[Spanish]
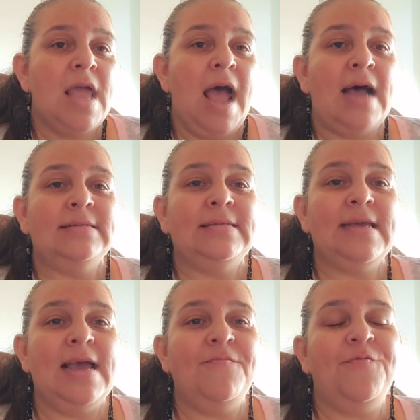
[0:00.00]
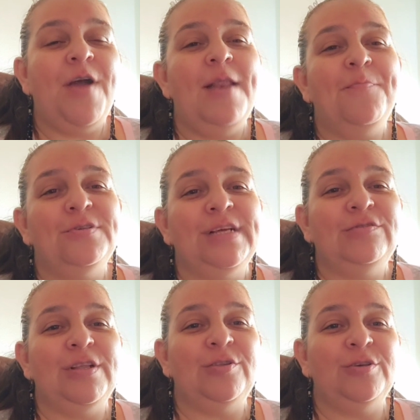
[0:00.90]
así eh, fue el
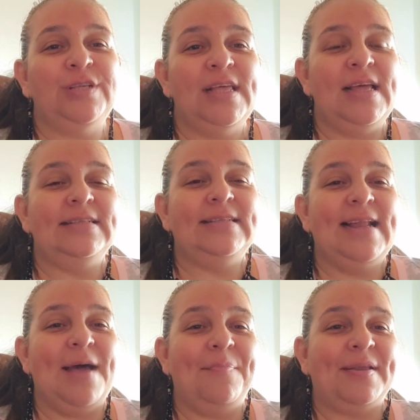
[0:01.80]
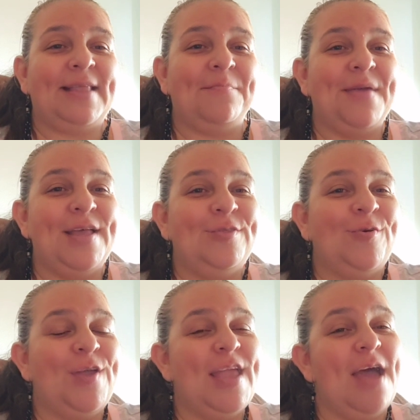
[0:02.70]
proceso entonces del
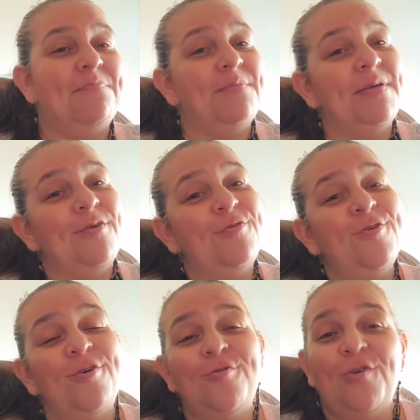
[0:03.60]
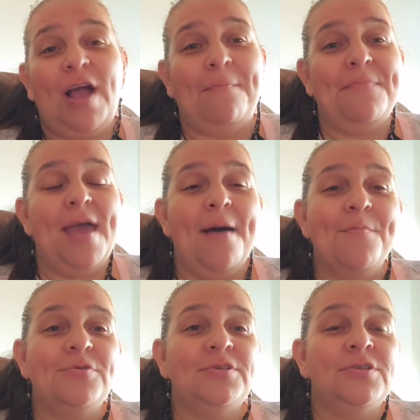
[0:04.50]
apartamento y a primero Dios nos
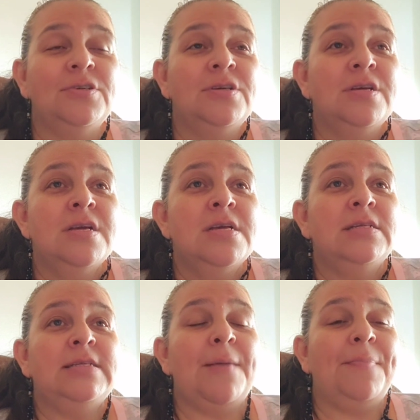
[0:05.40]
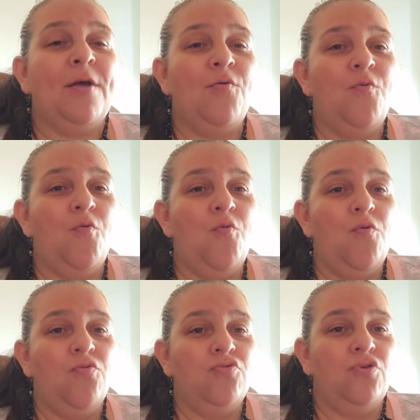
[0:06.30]
cambiamos ya para
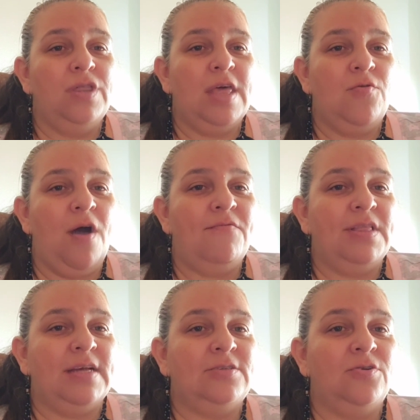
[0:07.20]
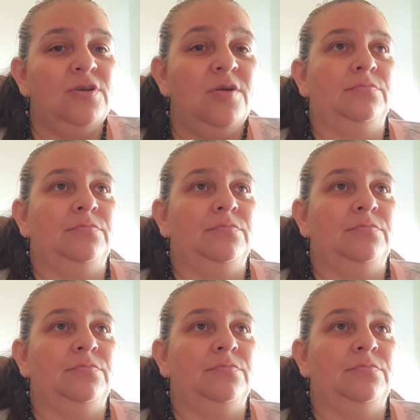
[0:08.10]
uno de dos habitaciones